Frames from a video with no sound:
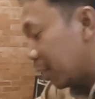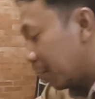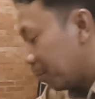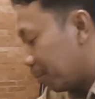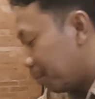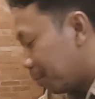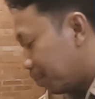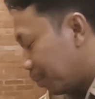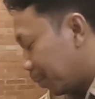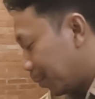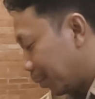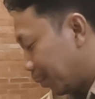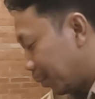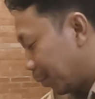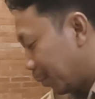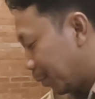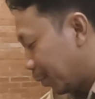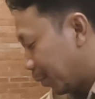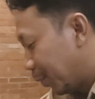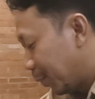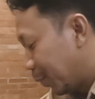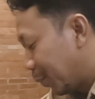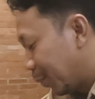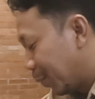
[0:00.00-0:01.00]
Ibu
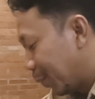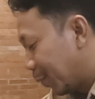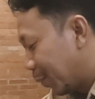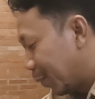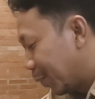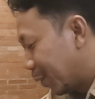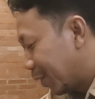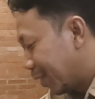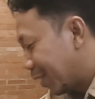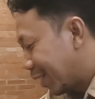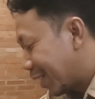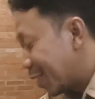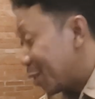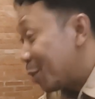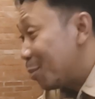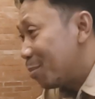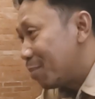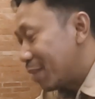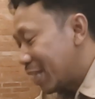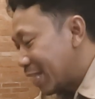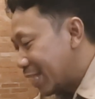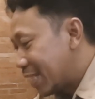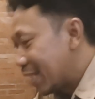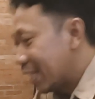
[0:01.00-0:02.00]

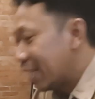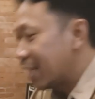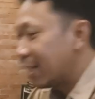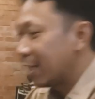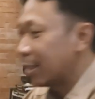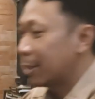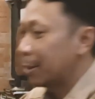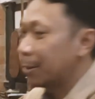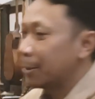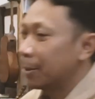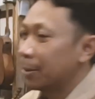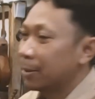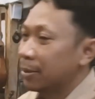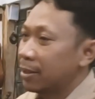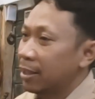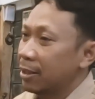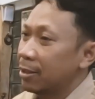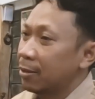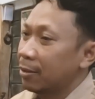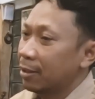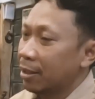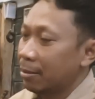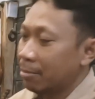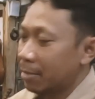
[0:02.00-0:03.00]
Resmi, Resmi itu saya
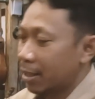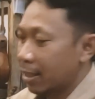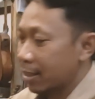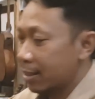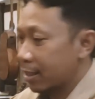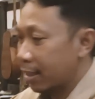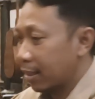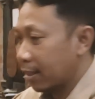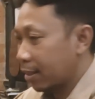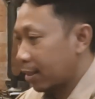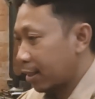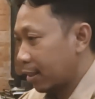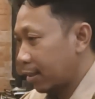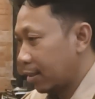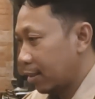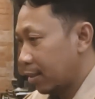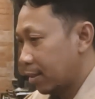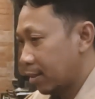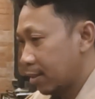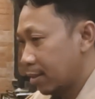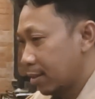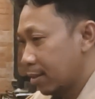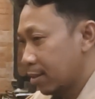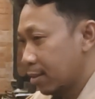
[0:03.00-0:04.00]
juga merasakan
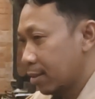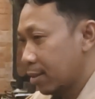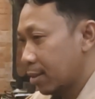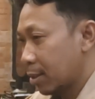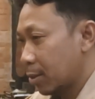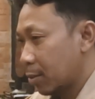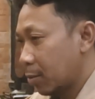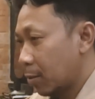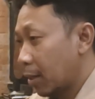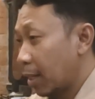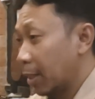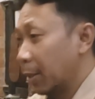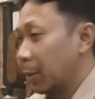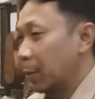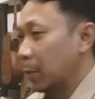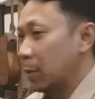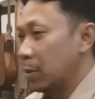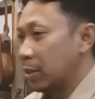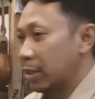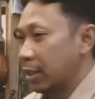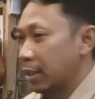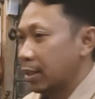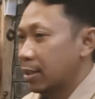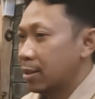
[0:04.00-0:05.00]
sesuatu,
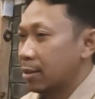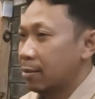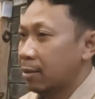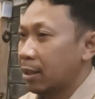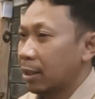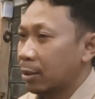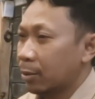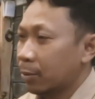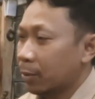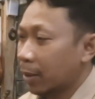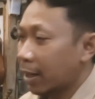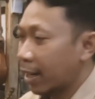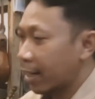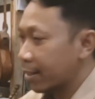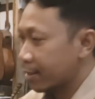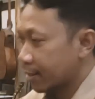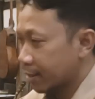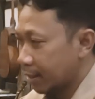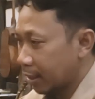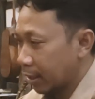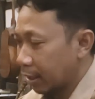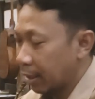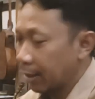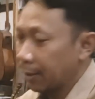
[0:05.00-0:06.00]
njih, suatu
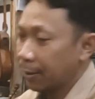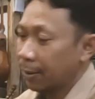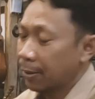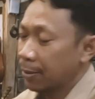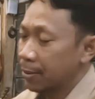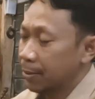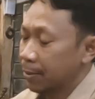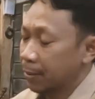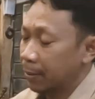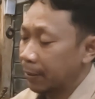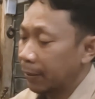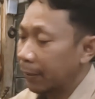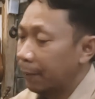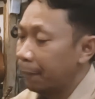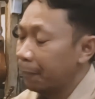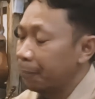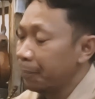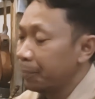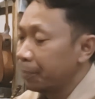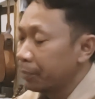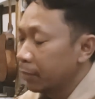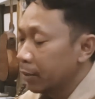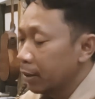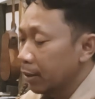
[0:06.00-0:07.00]
rasa gitu, Rasul
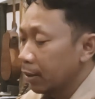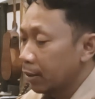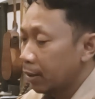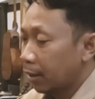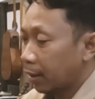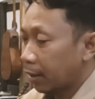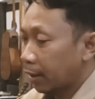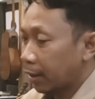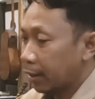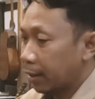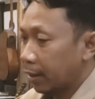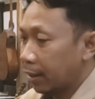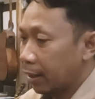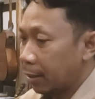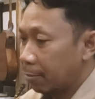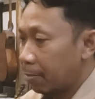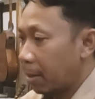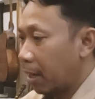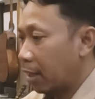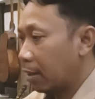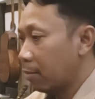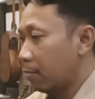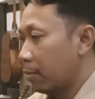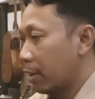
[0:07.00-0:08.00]
terkait dengan
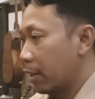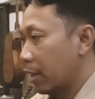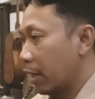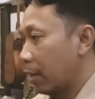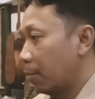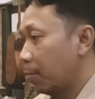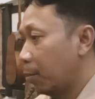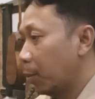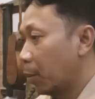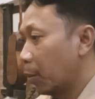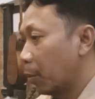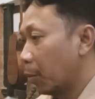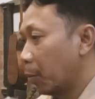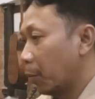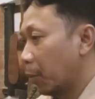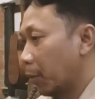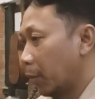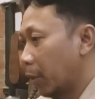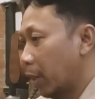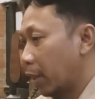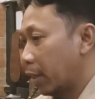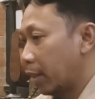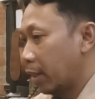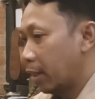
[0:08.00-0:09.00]
Pakemayang
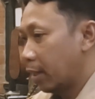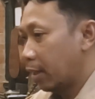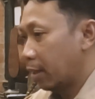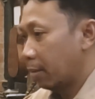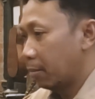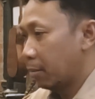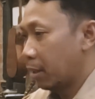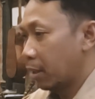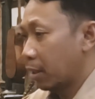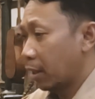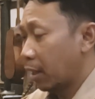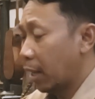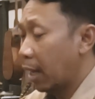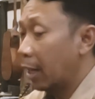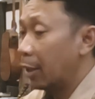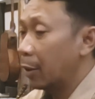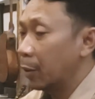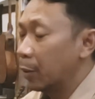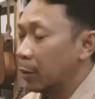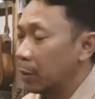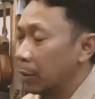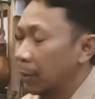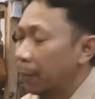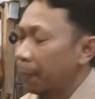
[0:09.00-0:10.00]
Purwo, ada nama yang
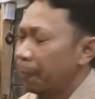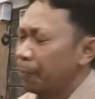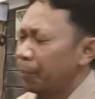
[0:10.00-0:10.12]
agung.